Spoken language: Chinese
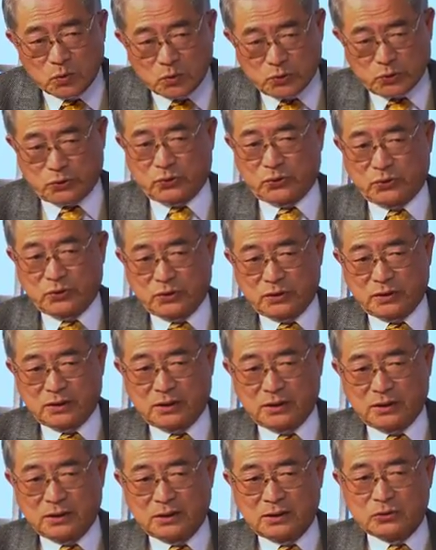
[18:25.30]
具。
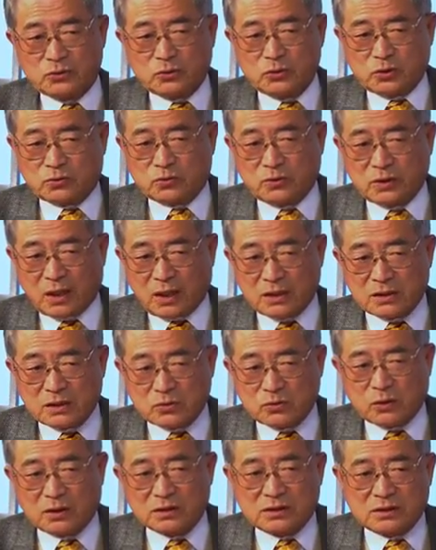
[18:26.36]
最主要是
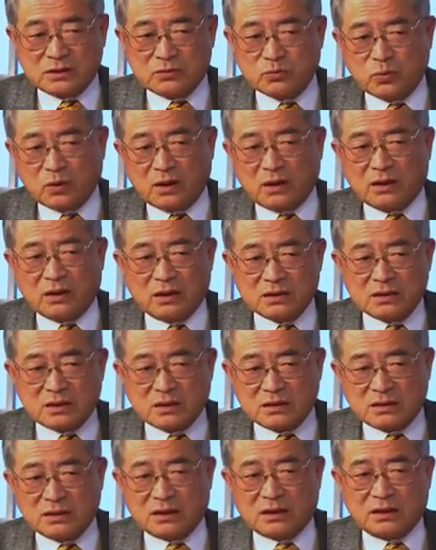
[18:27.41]
说如何
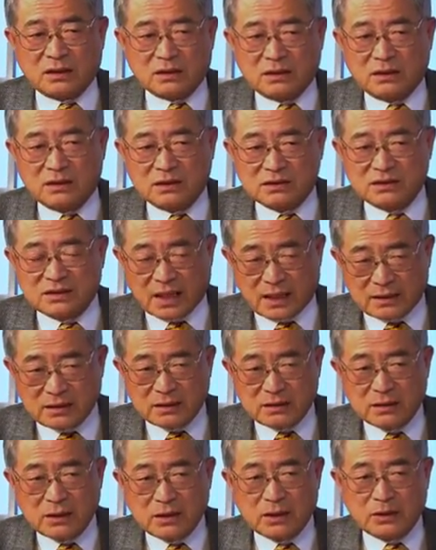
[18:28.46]
使这个人
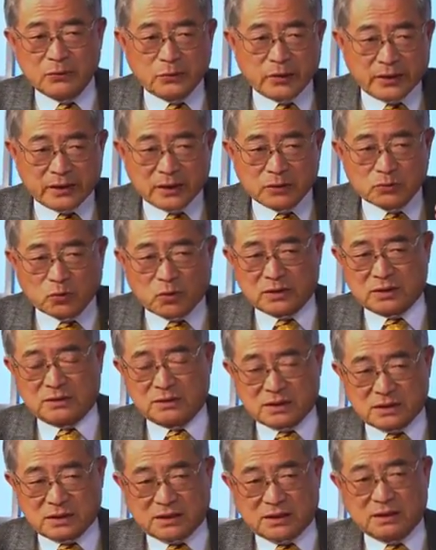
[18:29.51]
愿意做成
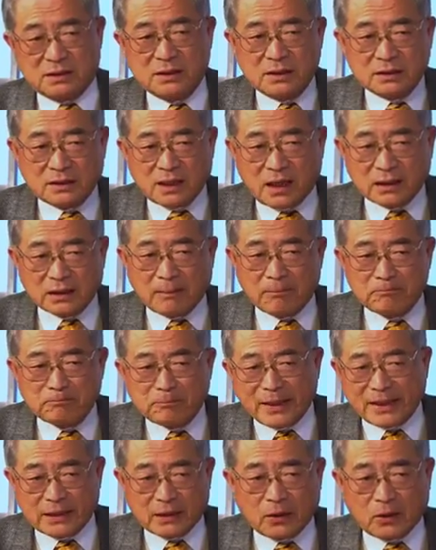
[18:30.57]
这事情，他的
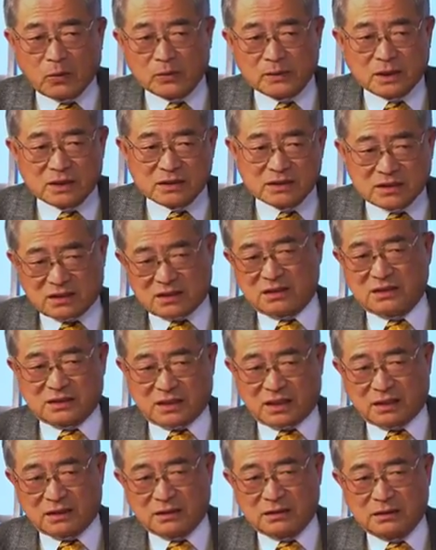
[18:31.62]
背后的思
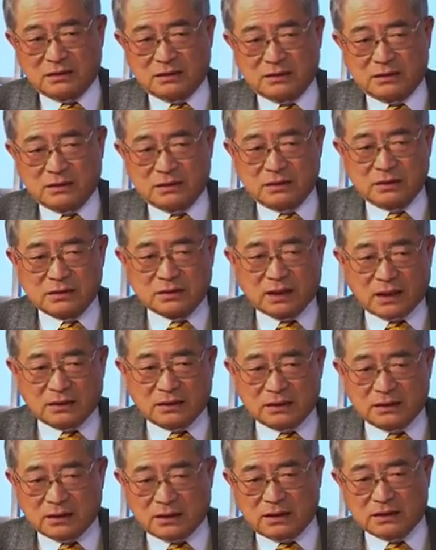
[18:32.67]
想，他
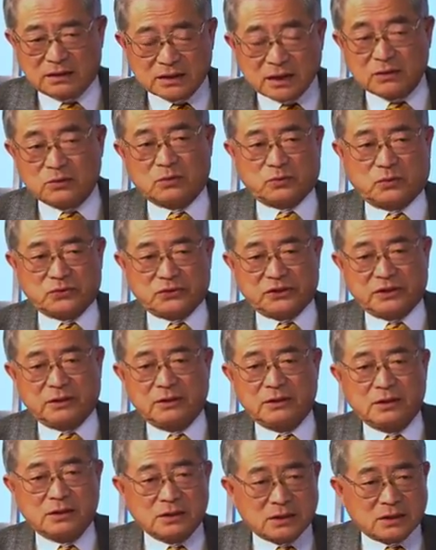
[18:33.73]
的那个这种东西
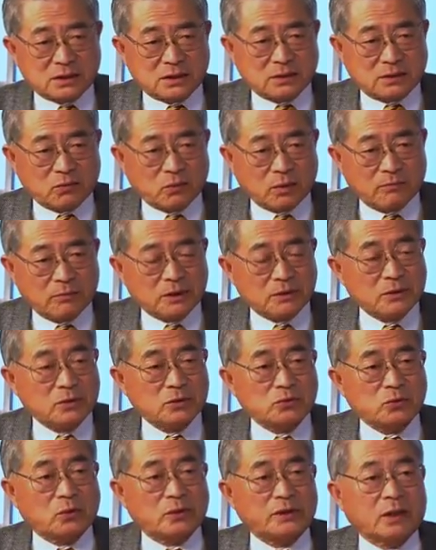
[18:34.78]
是我们
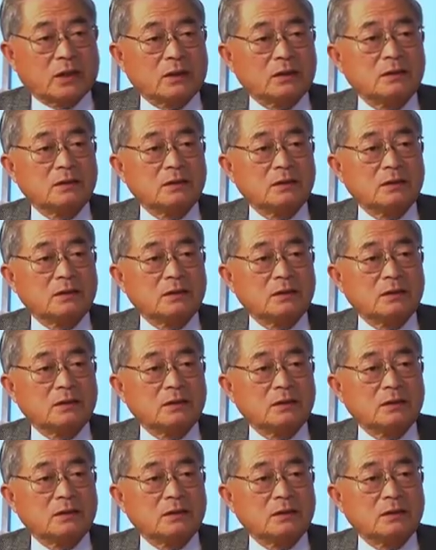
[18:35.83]
所要